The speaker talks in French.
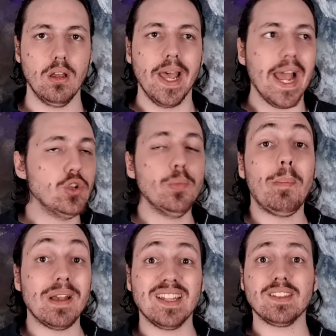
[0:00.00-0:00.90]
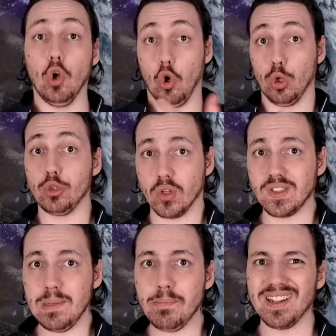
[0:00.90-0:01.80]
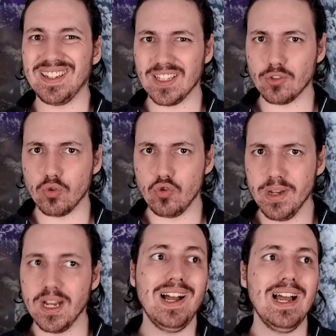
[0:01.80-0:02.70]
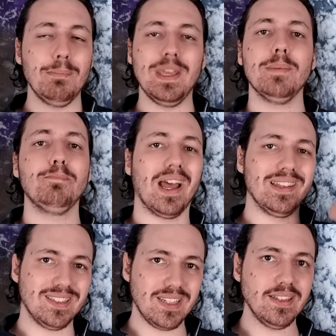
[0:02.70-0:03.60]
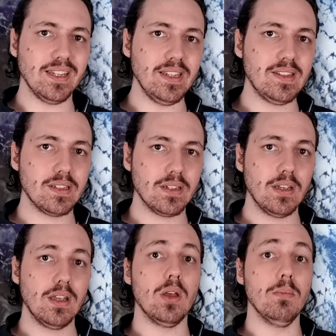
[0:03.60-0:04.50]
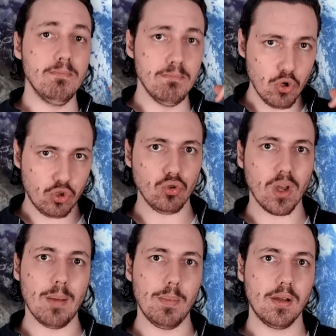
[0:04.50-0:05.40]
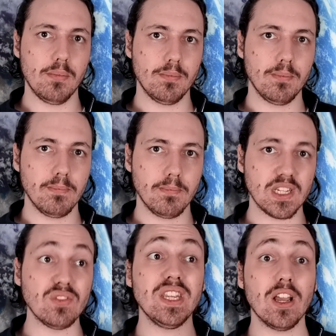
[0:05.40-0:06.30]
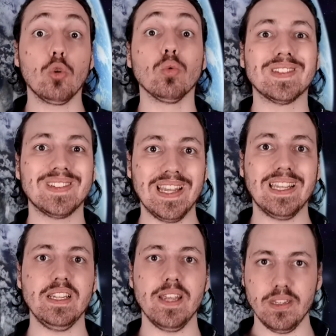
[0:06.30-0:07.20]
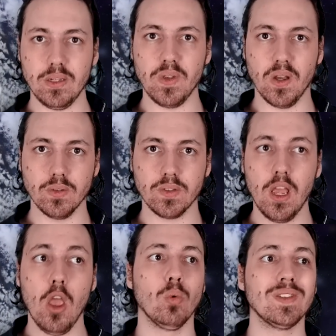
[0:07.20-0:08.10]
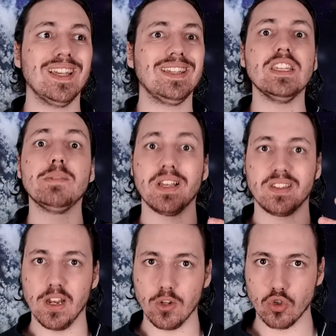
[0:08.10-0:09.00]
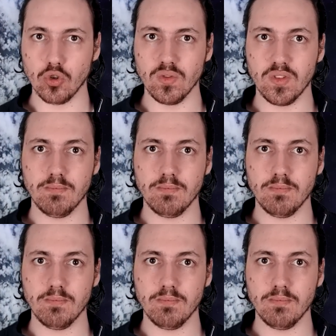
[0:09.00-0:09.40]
Elle ne peut pas être ressentie par les êtres humains, mais par des satellites mesurables. Ça veut dire qu'on sait qu'il y a une différence, on sait qu'il se passe quelque chose.